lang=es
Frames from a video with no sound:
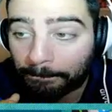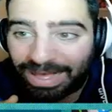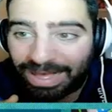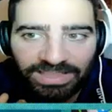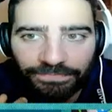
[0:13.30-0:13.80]

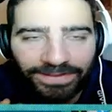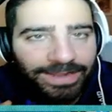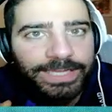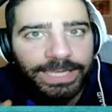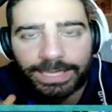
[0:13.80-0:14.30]
más
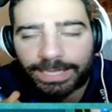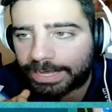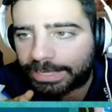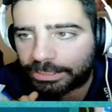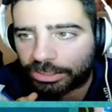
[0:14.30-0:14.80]
diferentes que
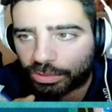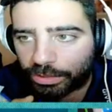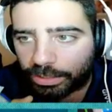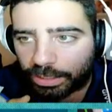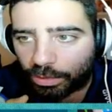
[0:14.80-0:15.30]
hay
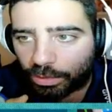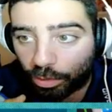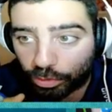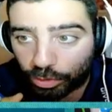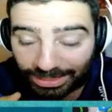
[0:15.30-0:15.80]
dentro del
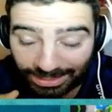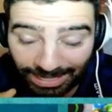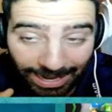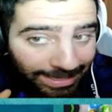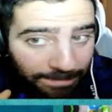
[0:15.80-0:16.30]
juego,
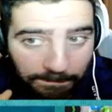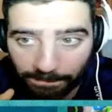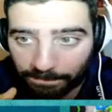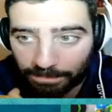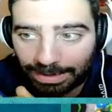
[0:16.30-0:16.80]
quizá la que es
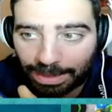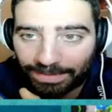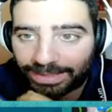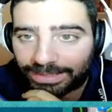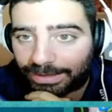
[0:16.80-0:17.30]
la
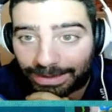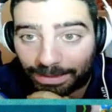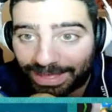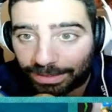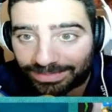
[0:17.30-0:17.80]
más, que,
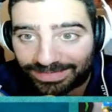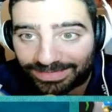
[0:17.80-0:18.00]
la más